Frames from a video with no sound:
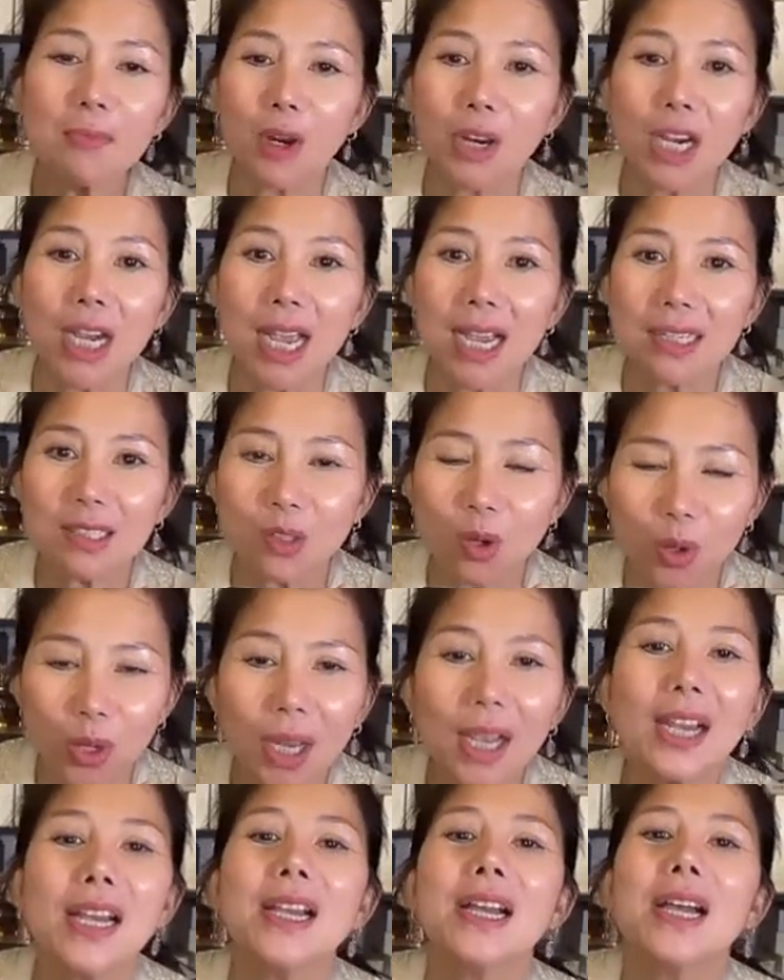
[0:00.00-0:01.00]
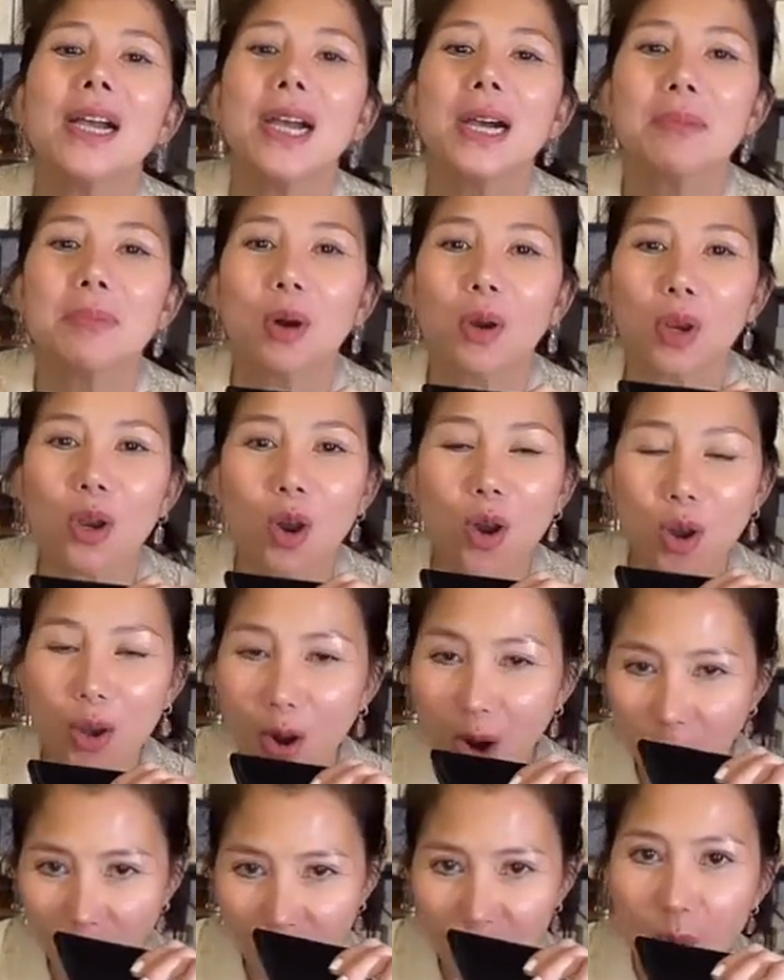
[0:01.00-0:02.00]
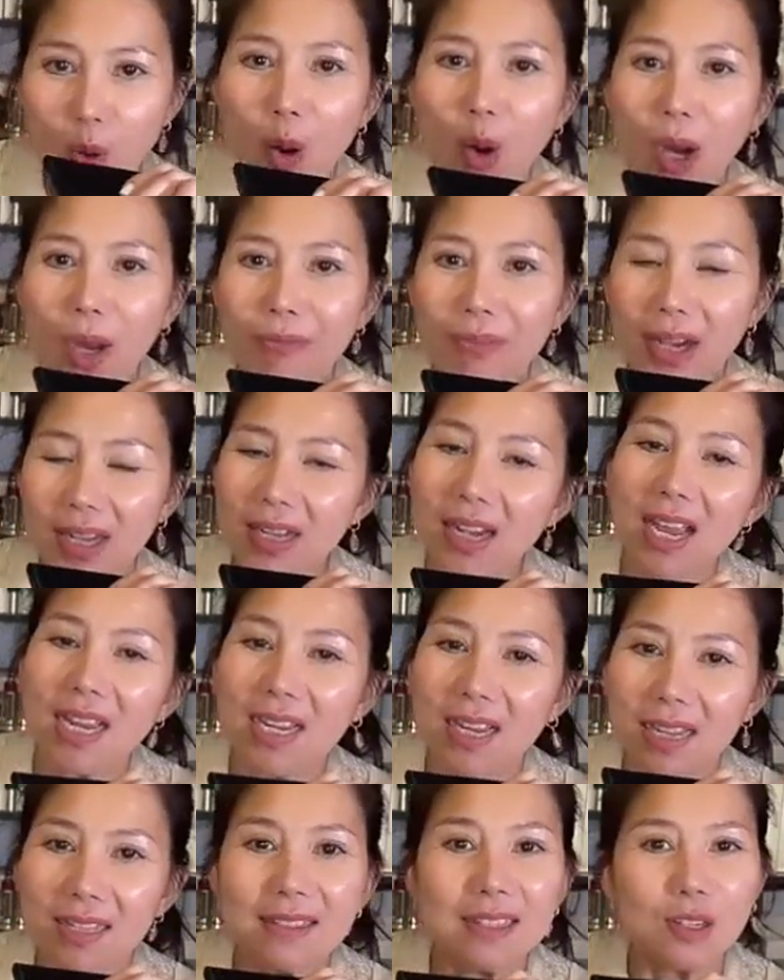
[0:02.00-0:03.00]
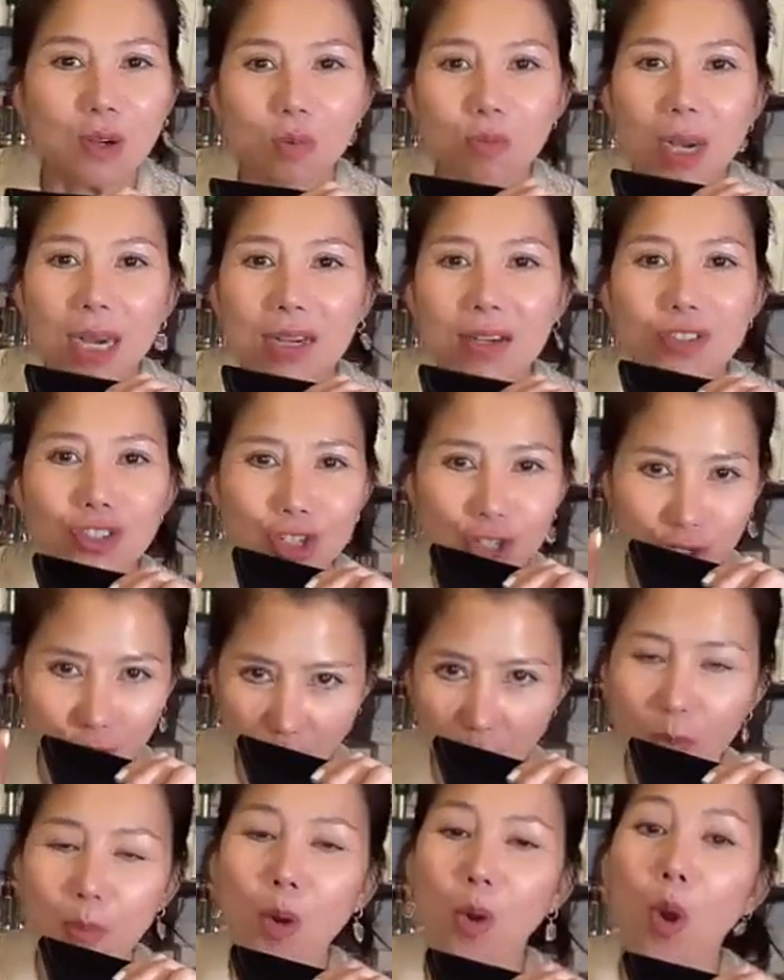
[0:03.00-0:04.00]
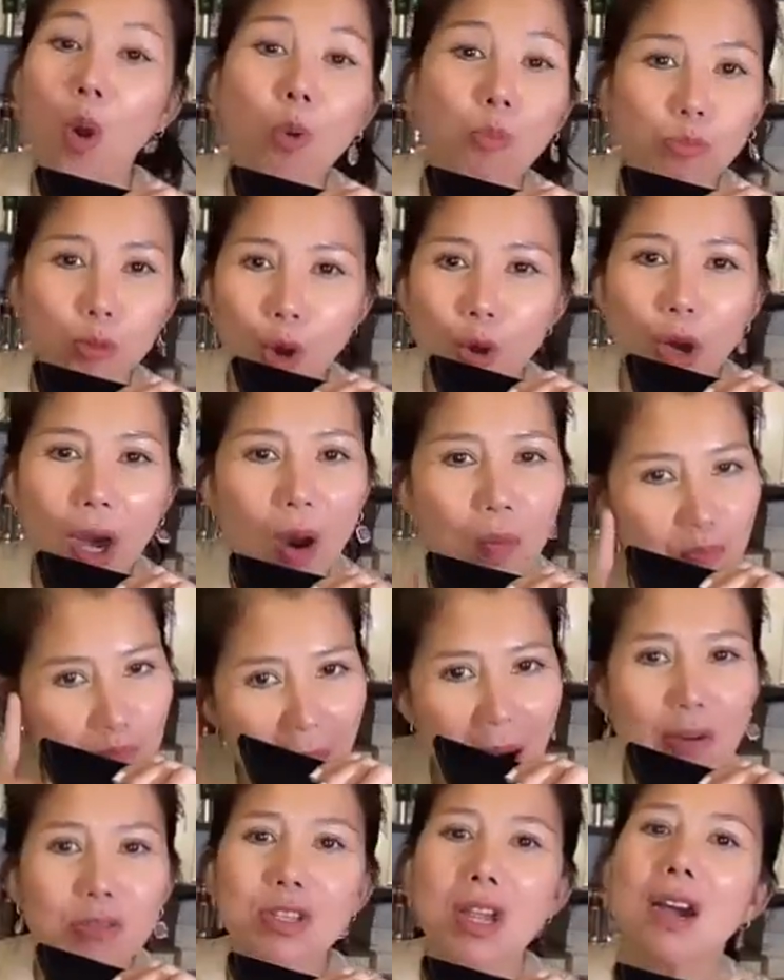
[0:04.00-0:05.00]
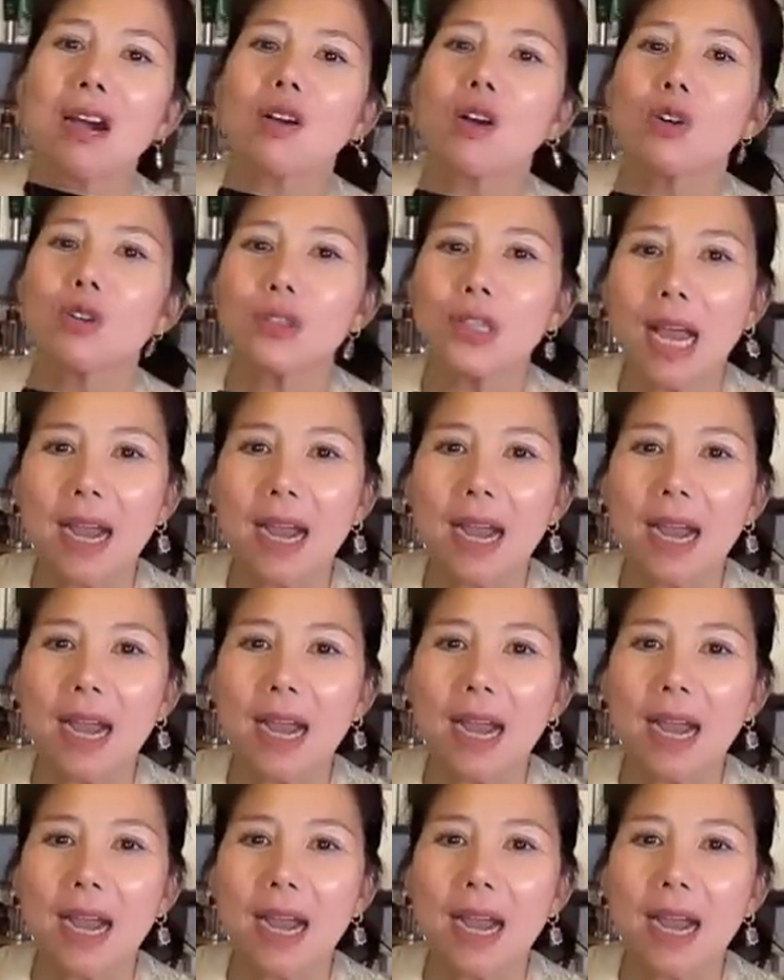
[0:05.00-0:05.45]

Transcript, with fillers: khi mọi người hết rồi á mọi người hỏi mua cái phấn này á thì lúc đấy nó chỉ có một hộp thôi không bao giờ